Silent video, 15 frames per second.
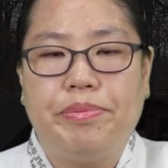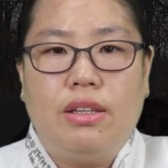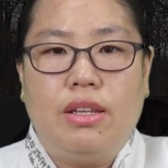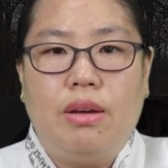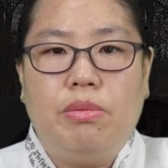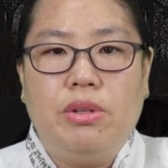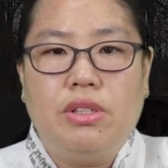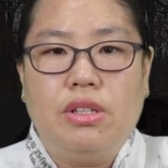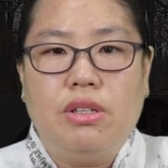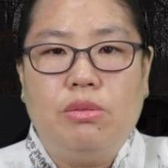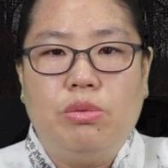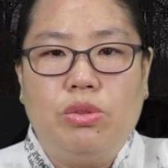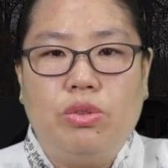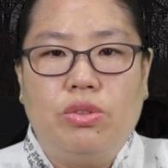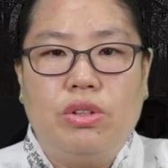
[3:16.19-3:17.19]
네 번째는
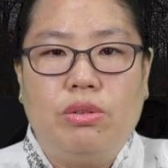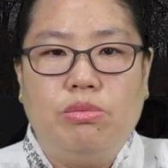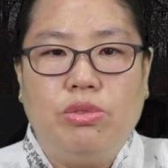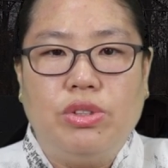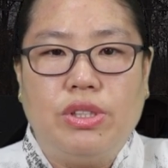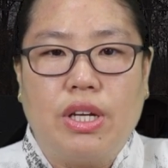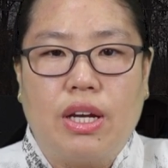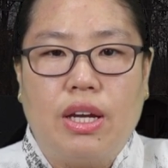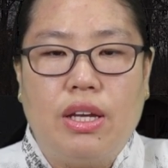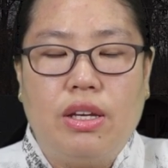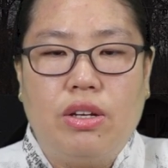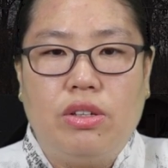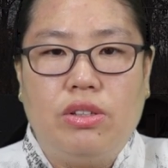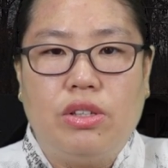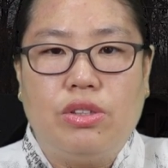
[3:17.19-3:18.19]
부동산 문제가
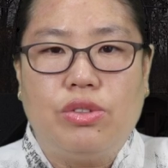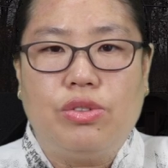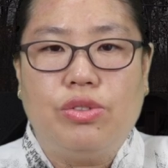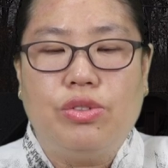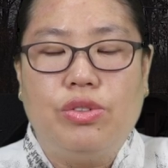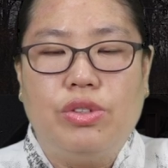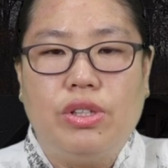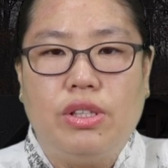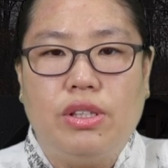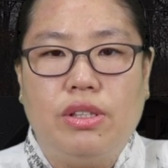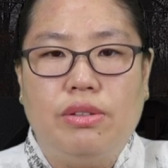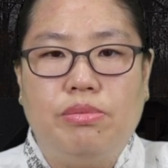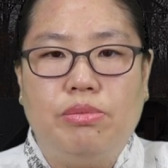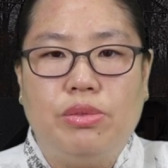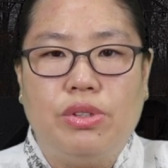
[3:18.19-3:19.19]
해결될 수
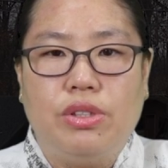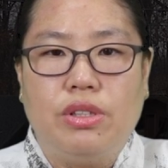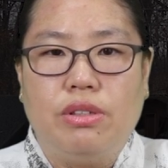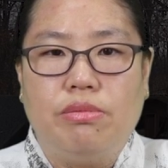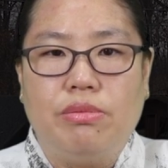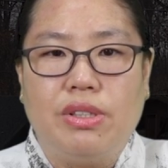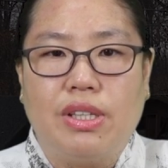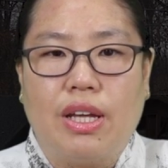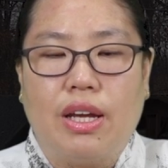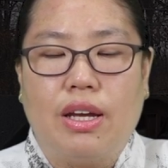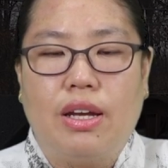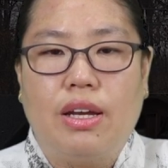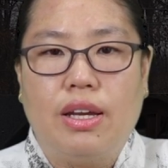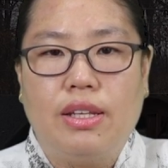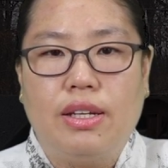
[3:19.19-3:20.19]
있는 분들입니다.
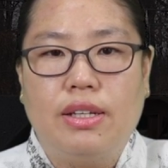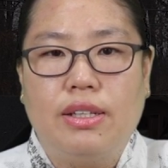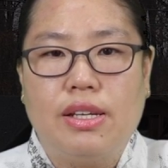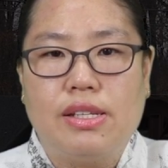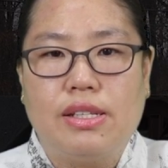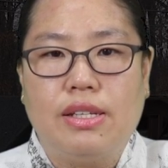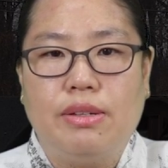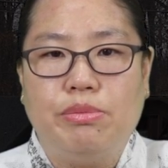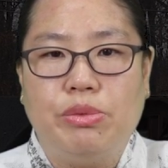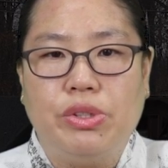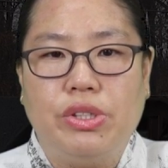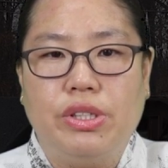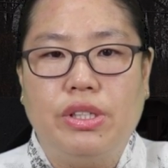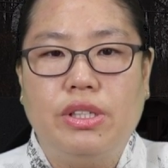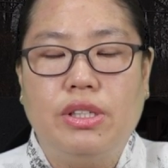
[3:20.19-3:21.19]
해당되시는
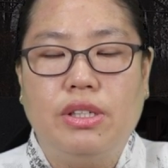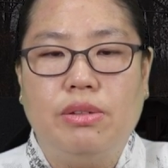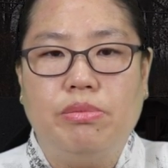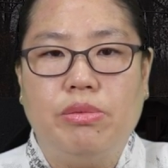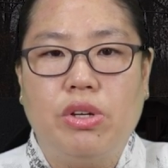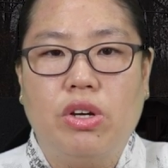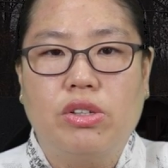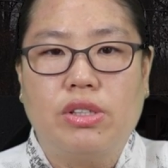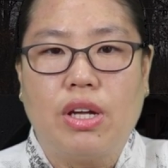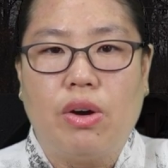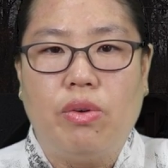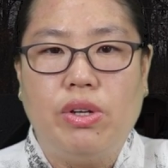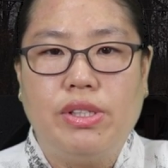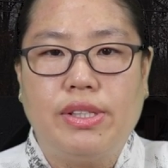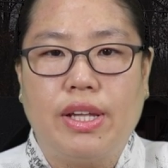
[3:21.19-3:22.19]
분들은 음력
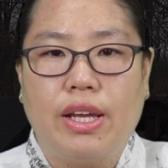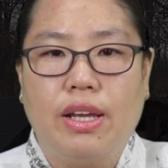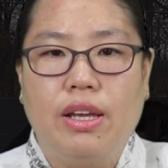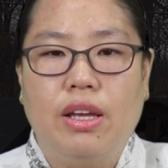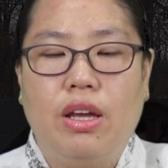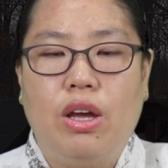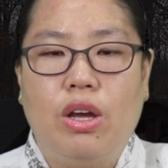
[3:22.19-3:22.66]
4월생,